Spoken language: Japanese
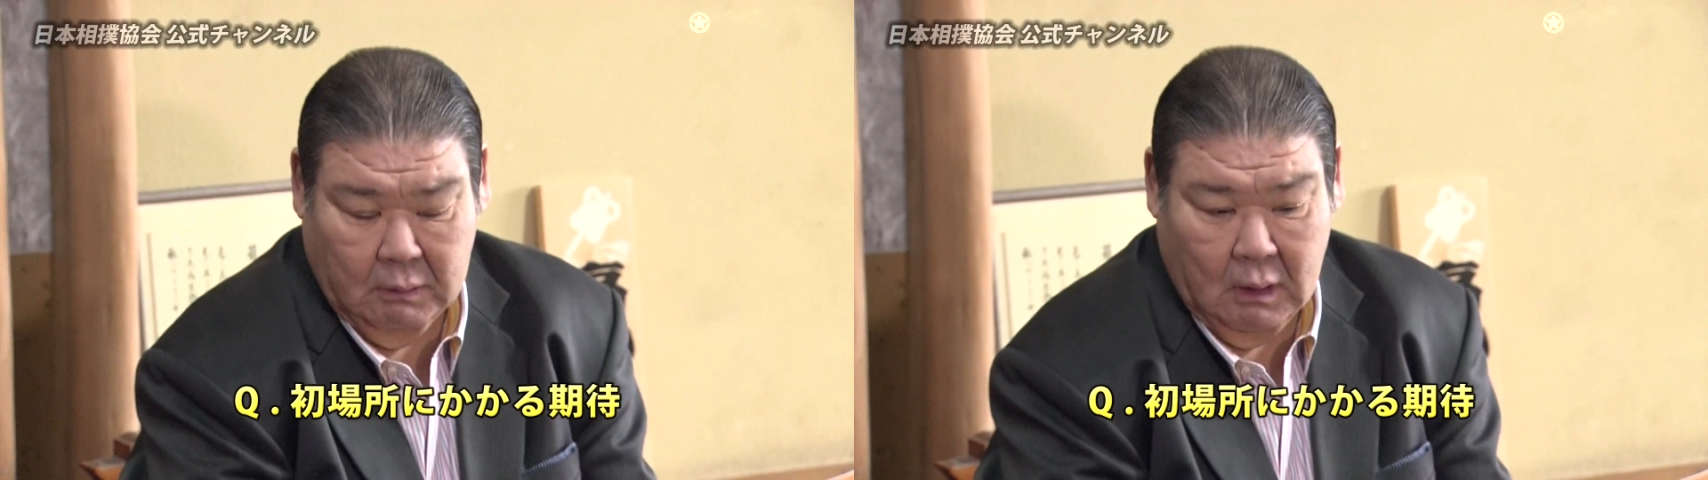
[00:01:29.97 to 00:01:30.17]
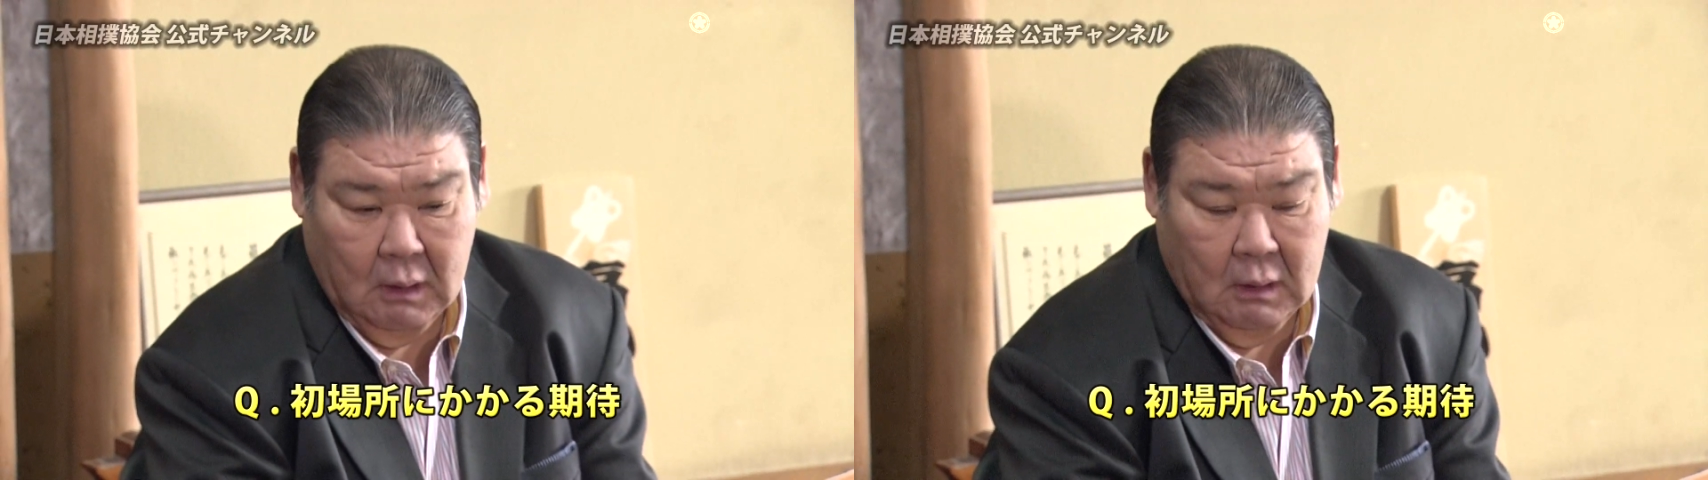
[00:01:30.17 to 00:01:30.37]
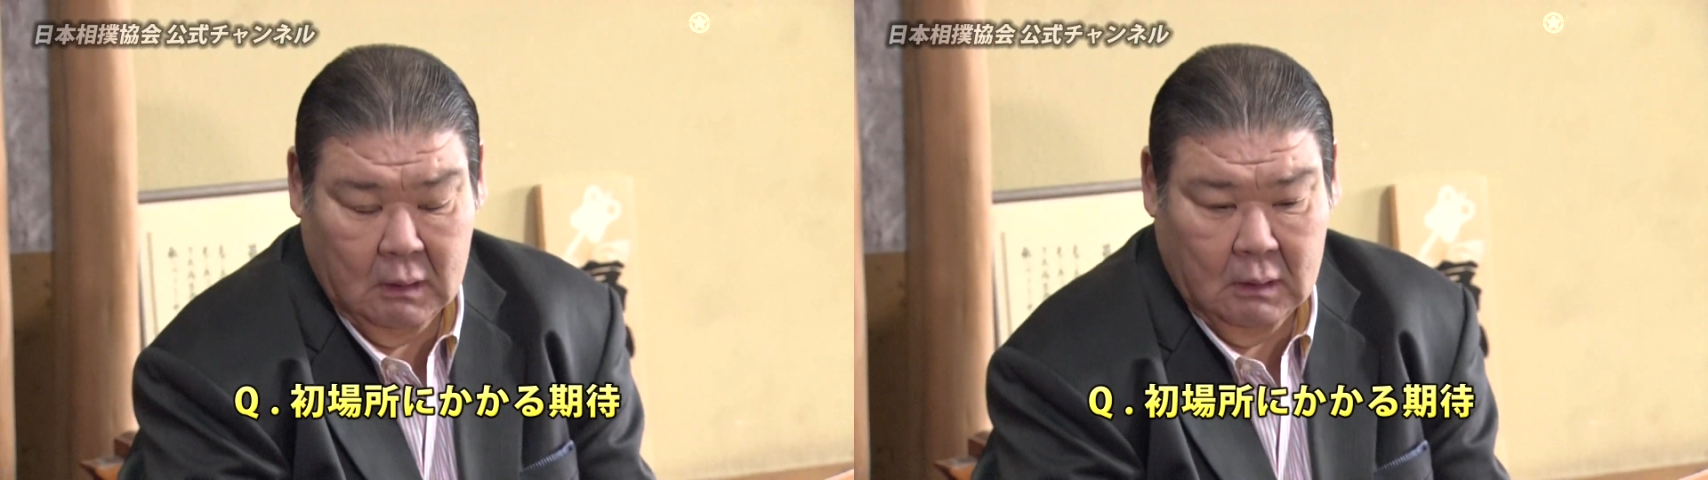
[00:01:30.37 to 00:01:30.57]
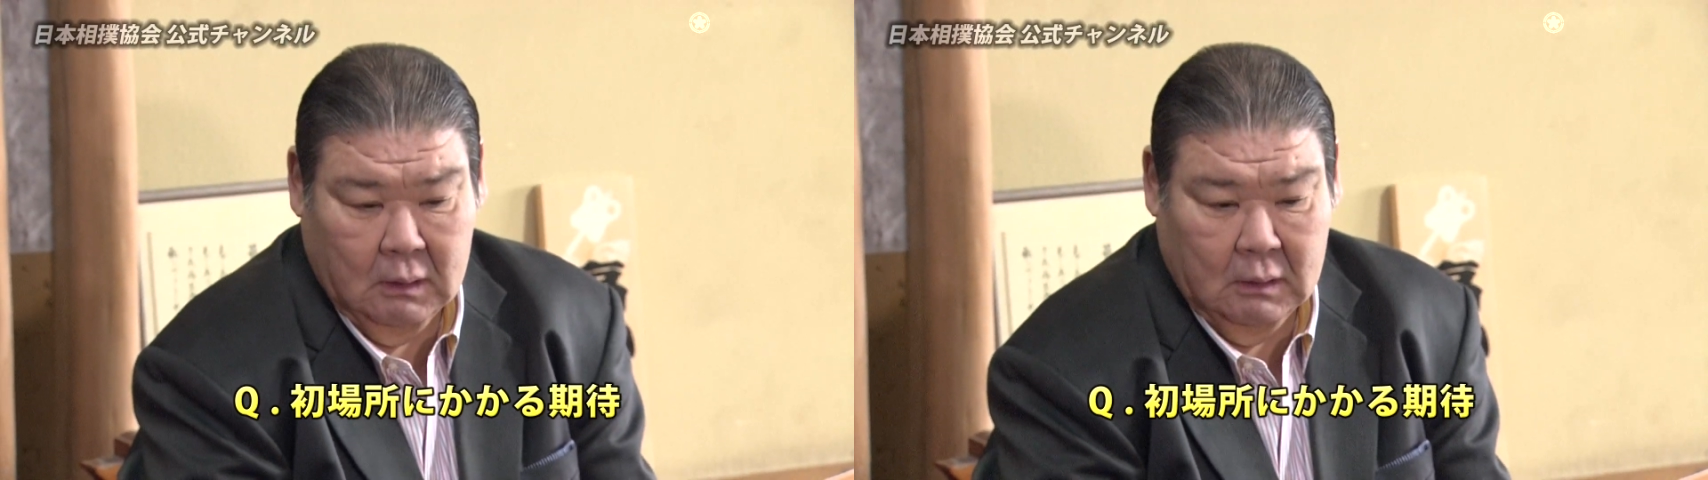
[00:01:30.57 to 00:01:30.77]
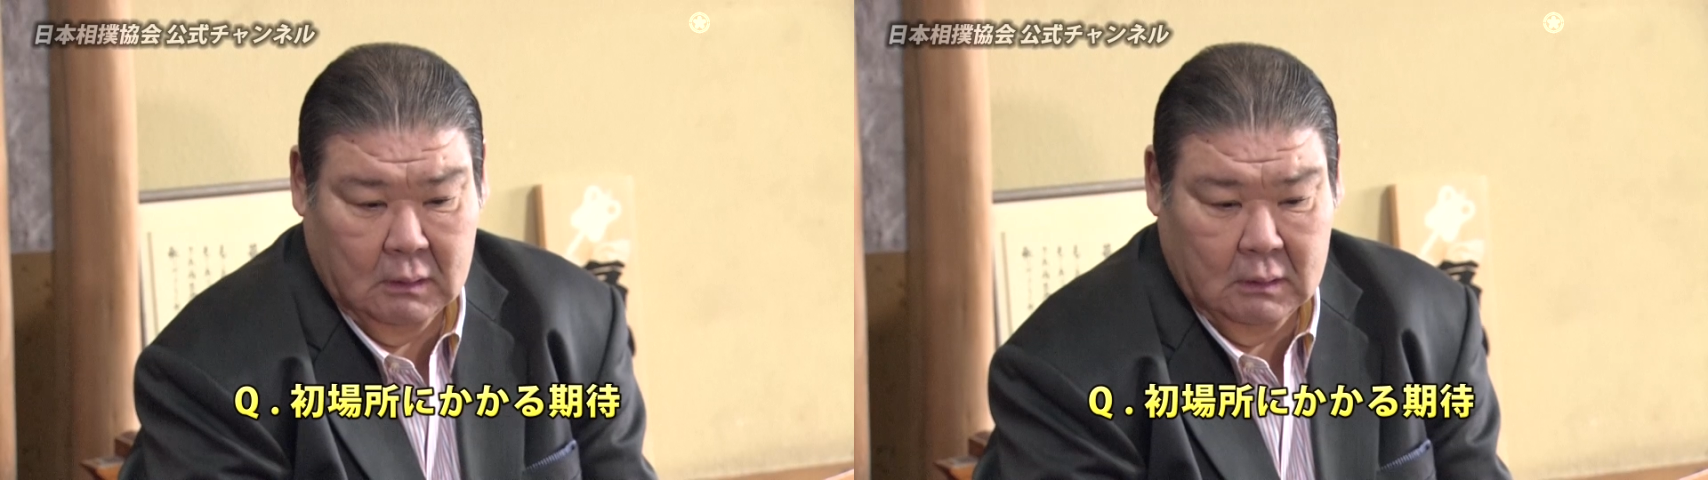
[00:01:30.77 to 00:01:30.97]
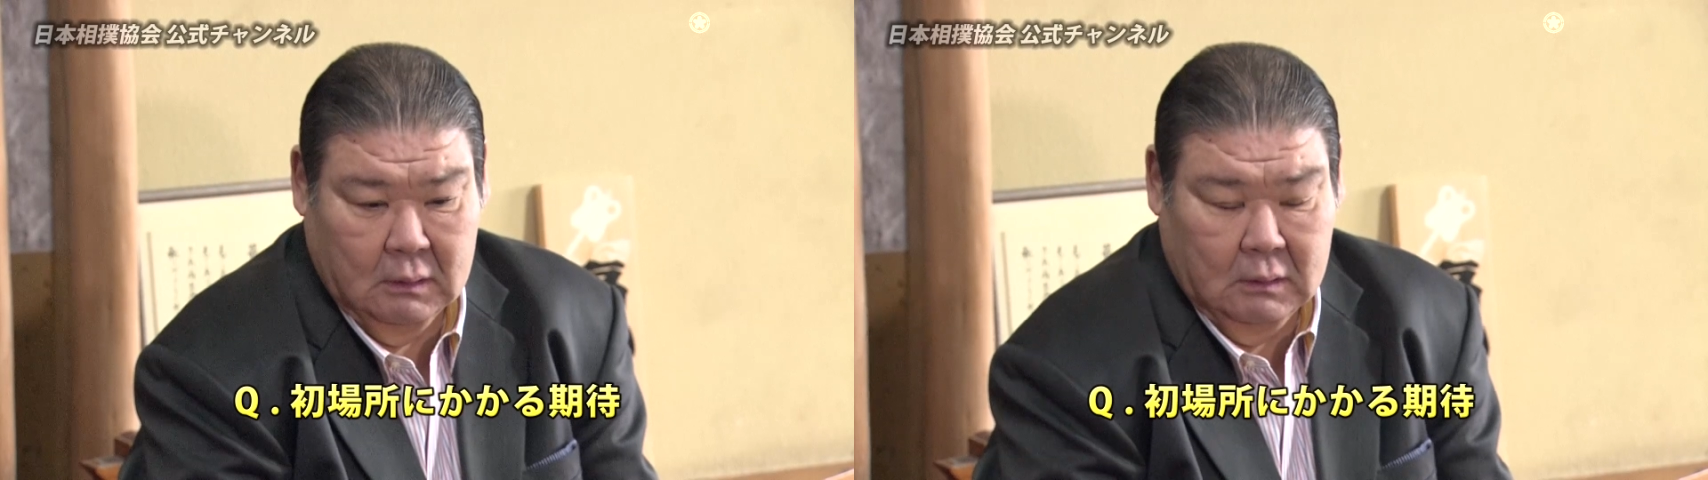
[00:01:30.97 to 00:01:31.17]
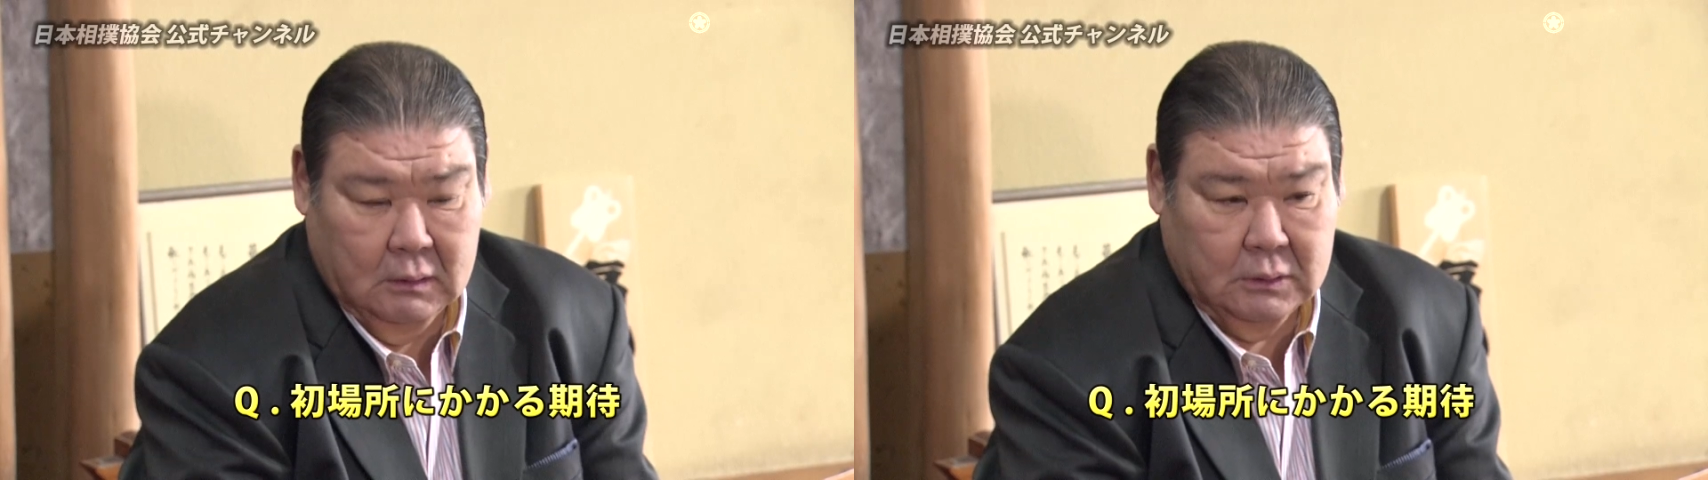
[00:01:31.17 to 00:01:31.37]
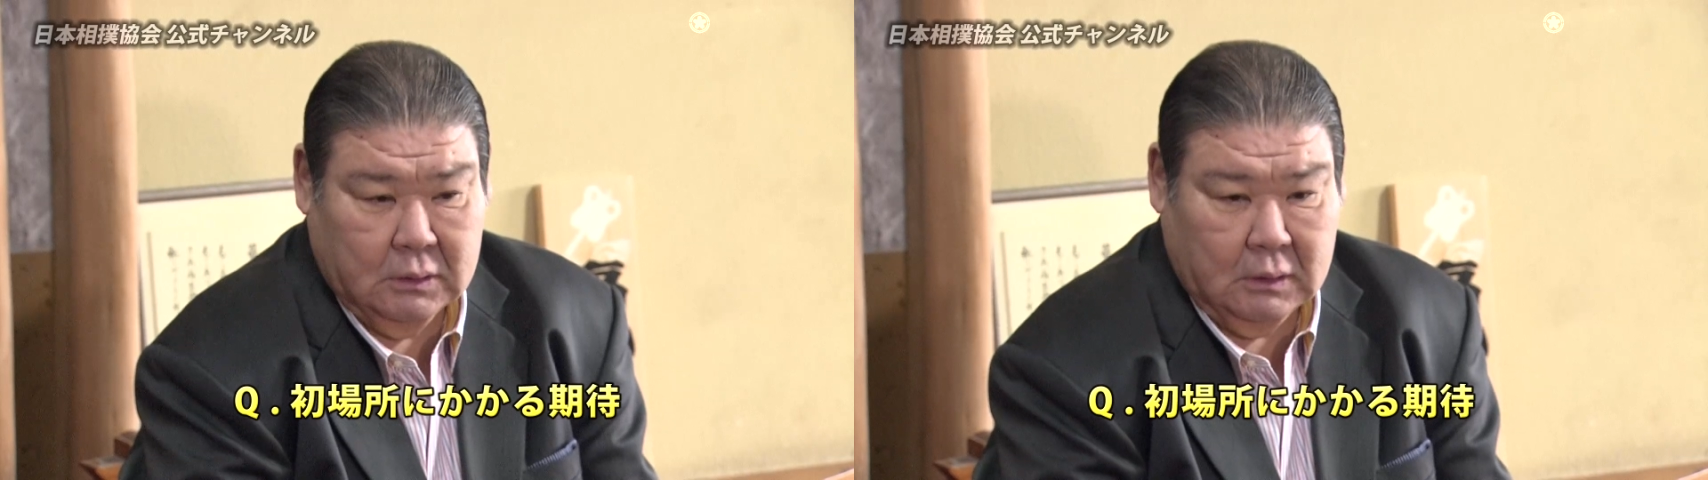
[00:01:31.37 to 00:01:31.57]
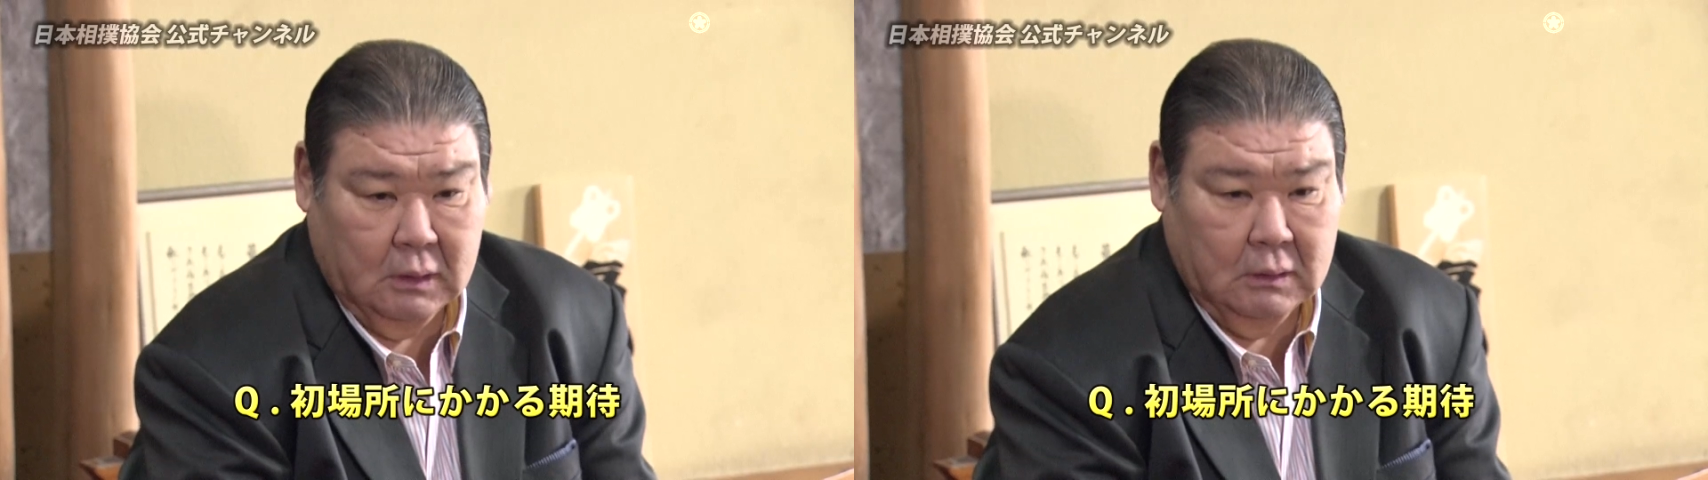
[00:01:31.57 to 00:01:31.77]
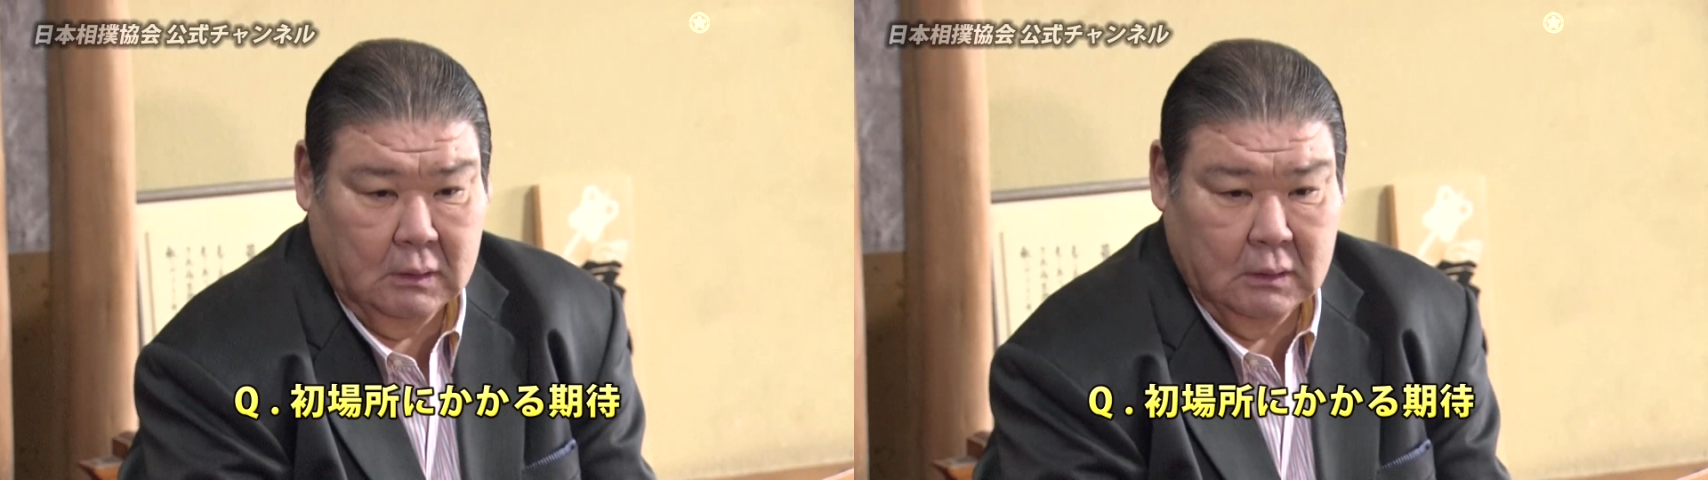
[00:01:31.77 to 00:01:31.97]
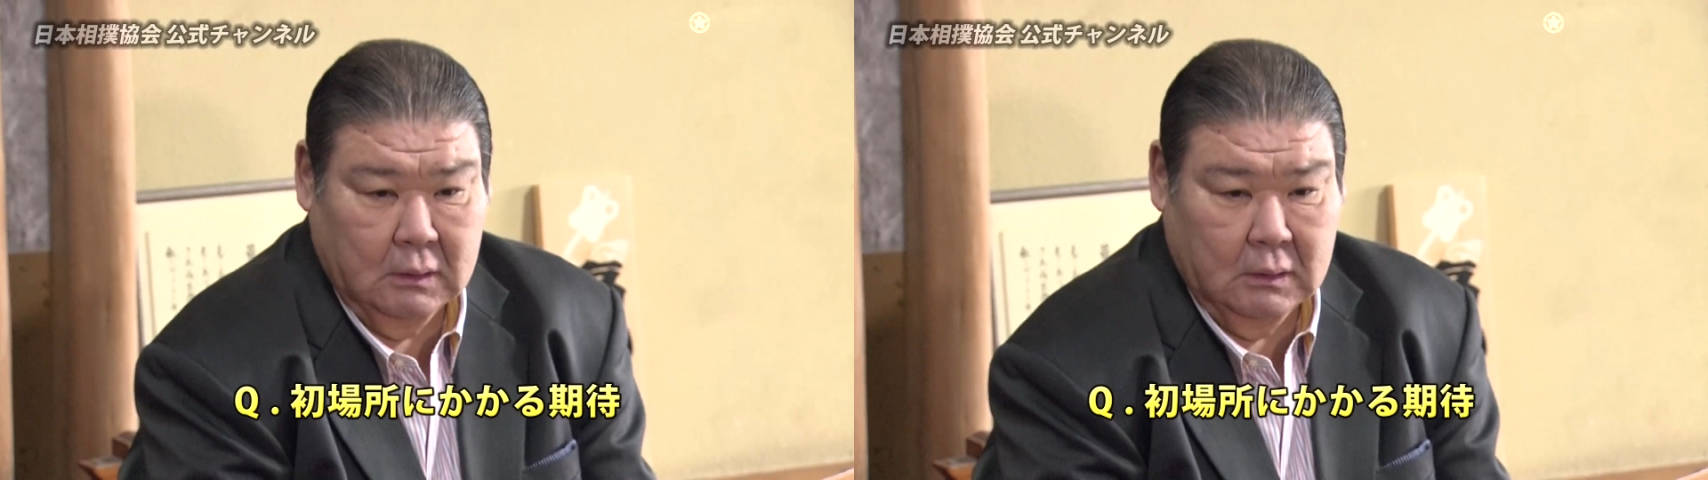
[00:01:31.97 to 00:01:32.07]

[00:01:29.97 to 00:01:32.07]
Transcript: はしっかり